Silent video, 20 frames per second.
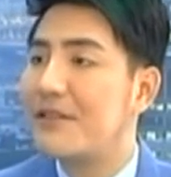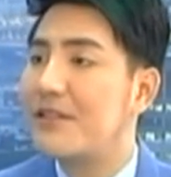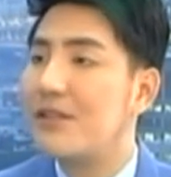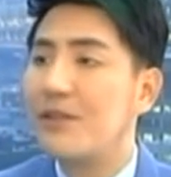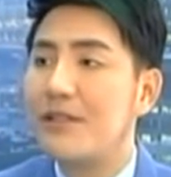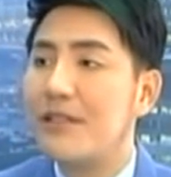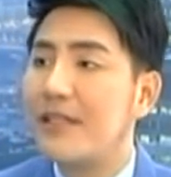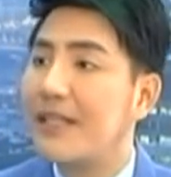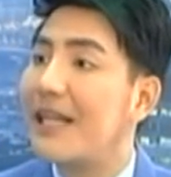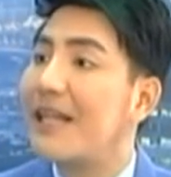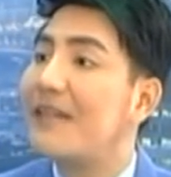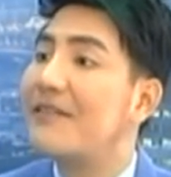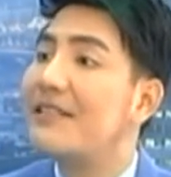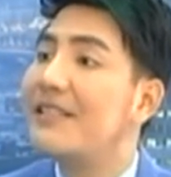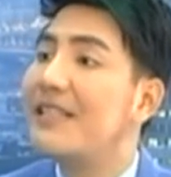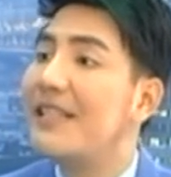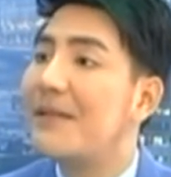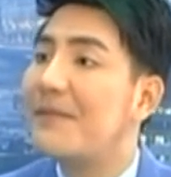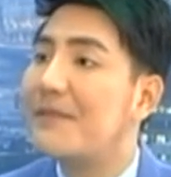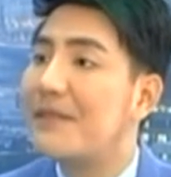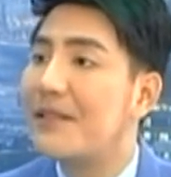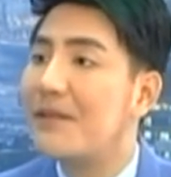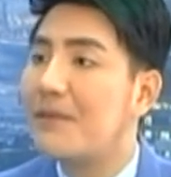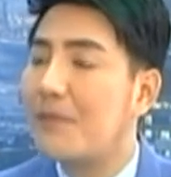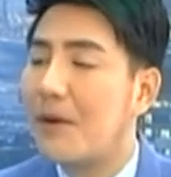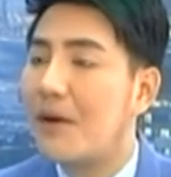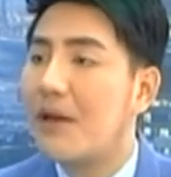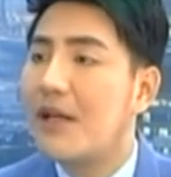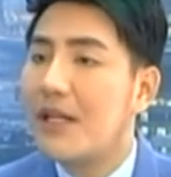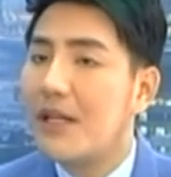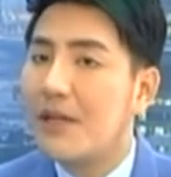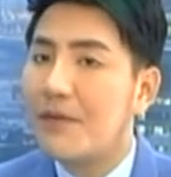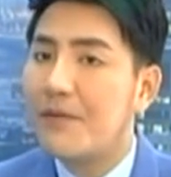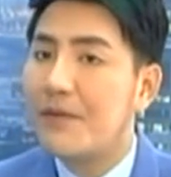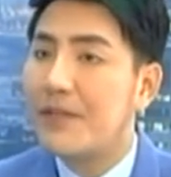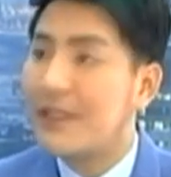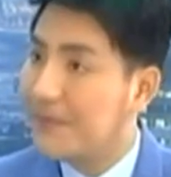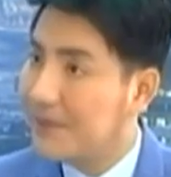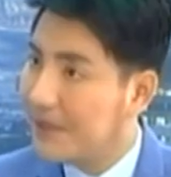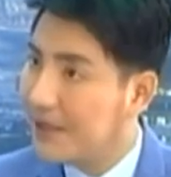เช่นแคลเซียมเช่นแคลเซียม
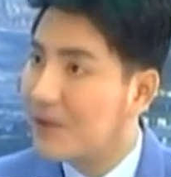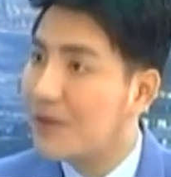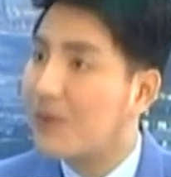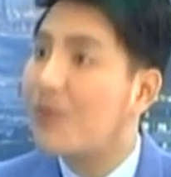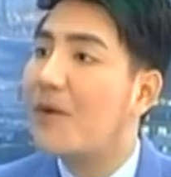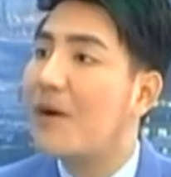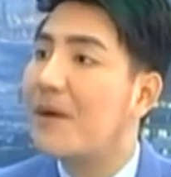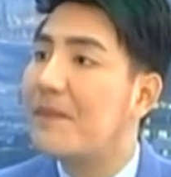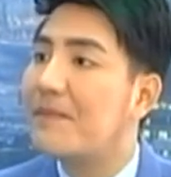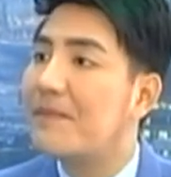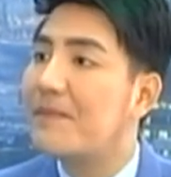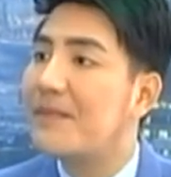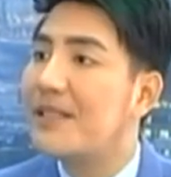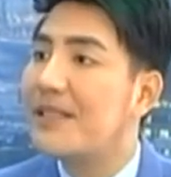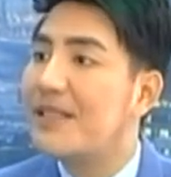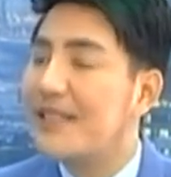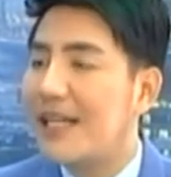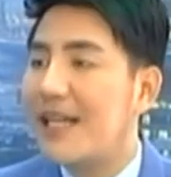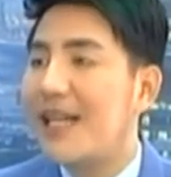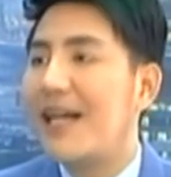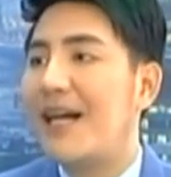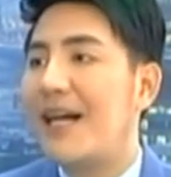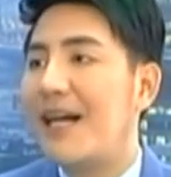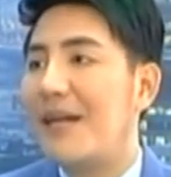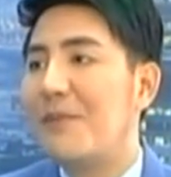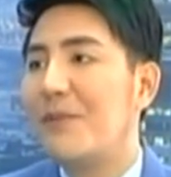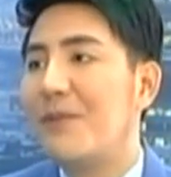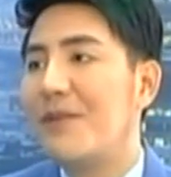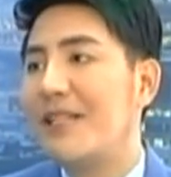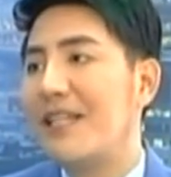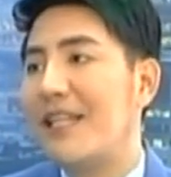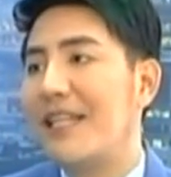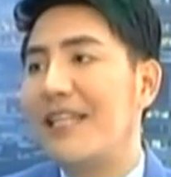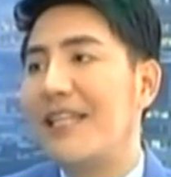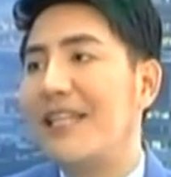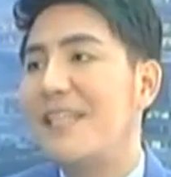วิตามินรวมใช่ค่ะพวกอย่างนี้